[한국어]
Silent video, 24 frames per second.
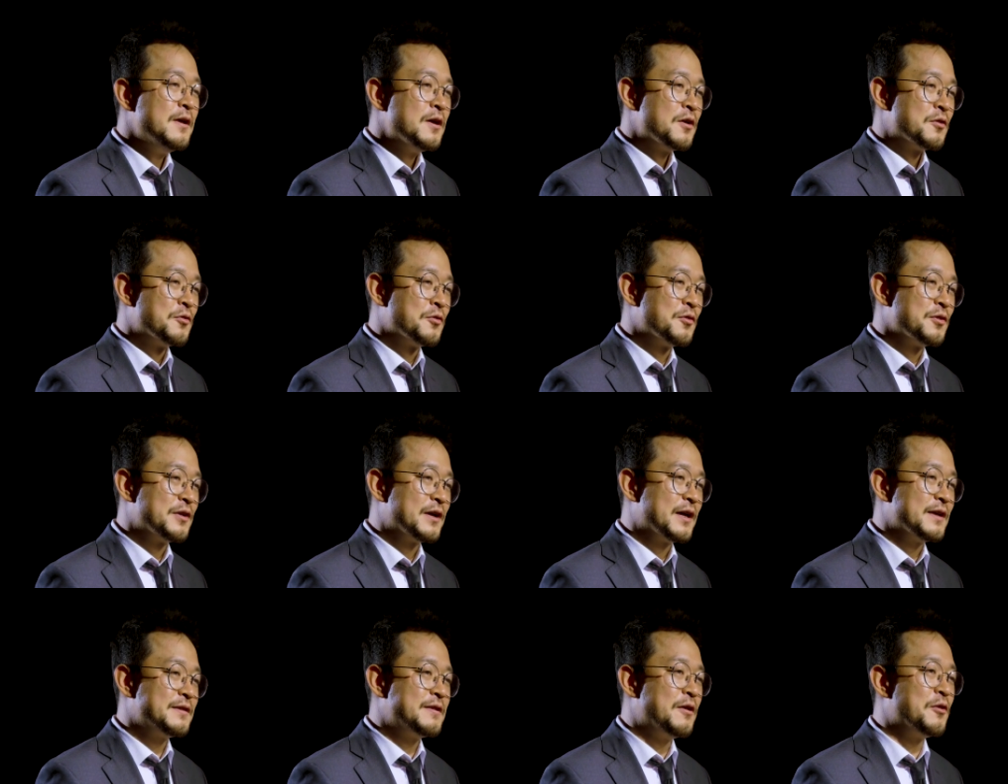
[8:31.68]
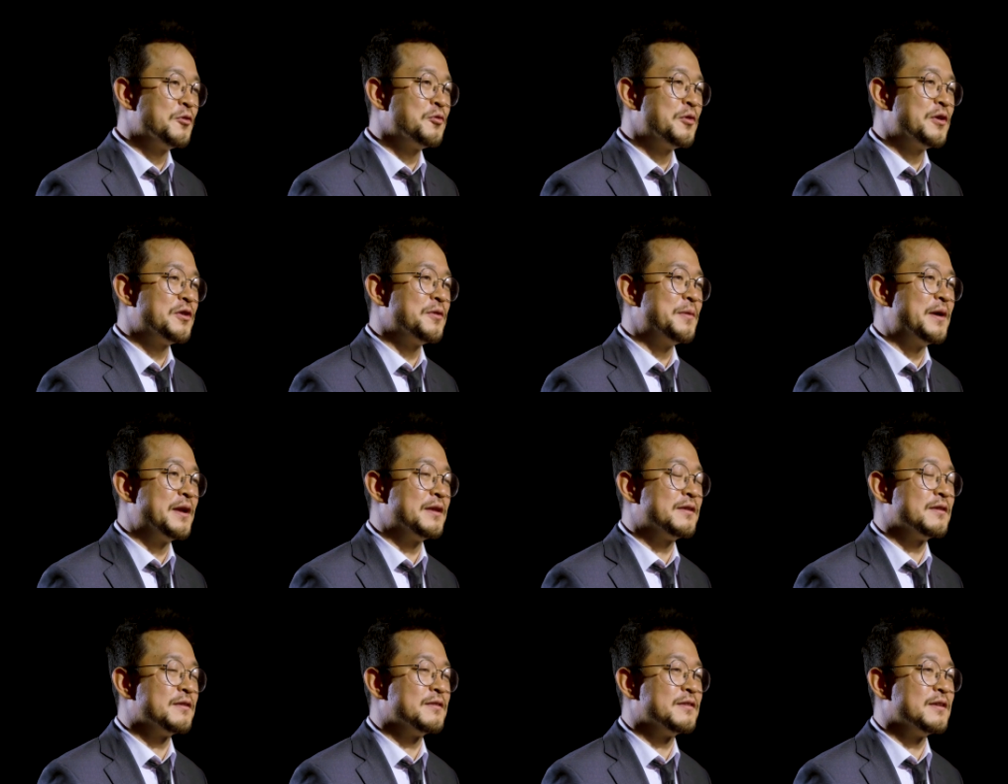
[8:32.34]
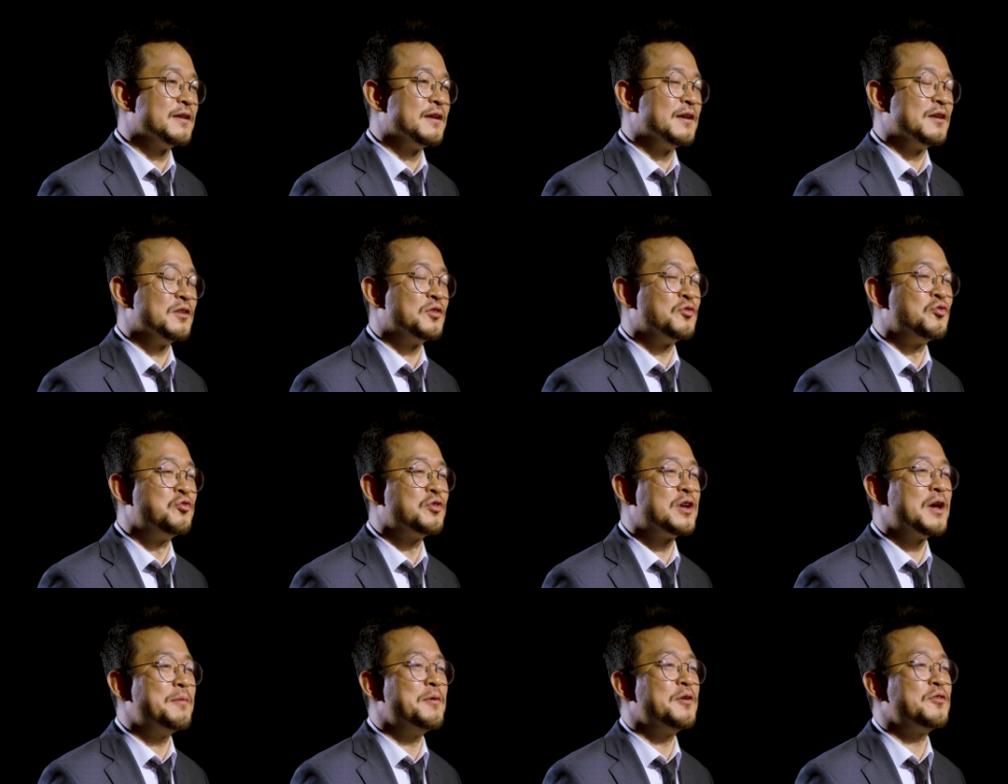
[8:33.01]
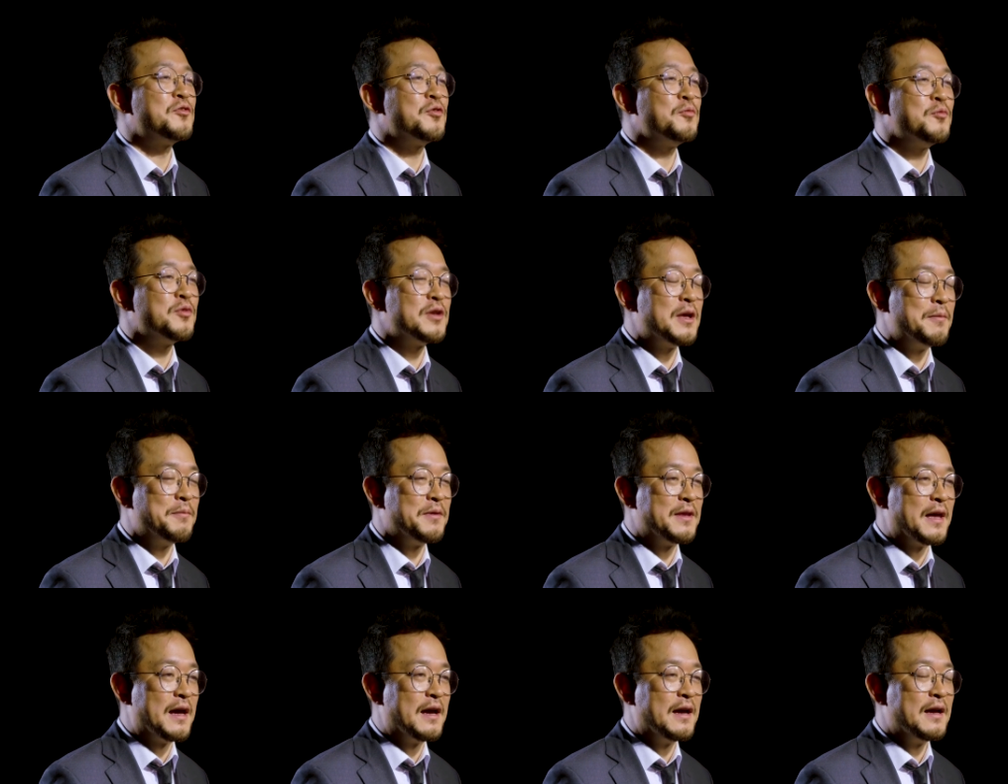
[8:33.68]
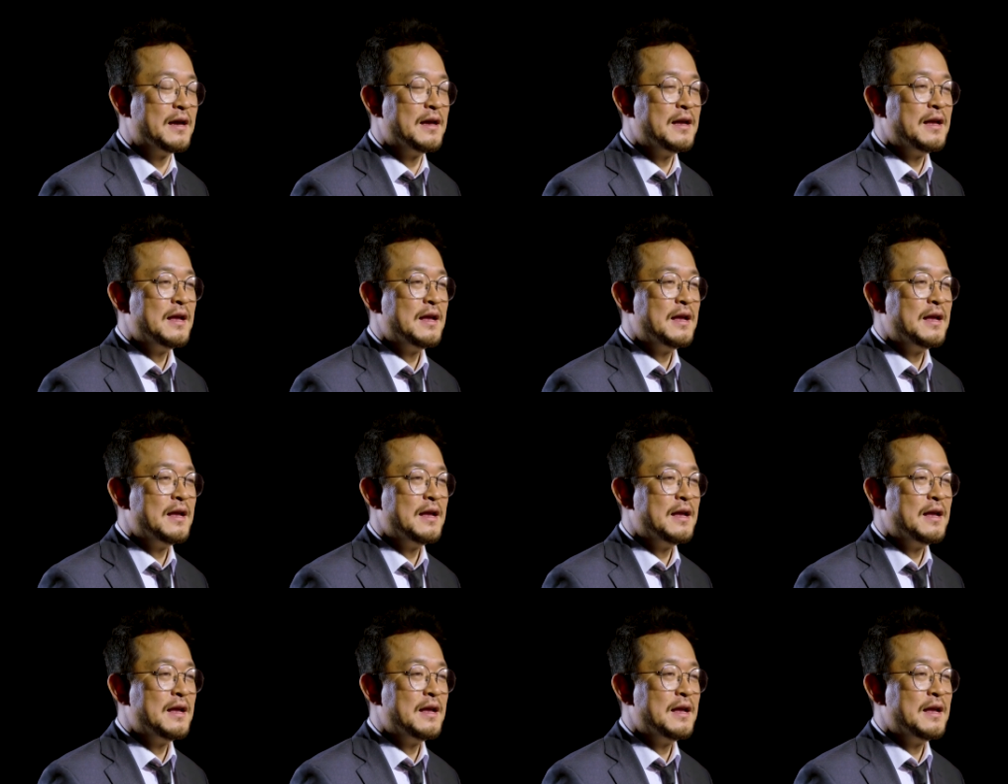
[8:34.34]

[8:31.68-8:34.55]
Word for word: 그리고 제가 서두에서 말했듯이 2개면 충분합니다.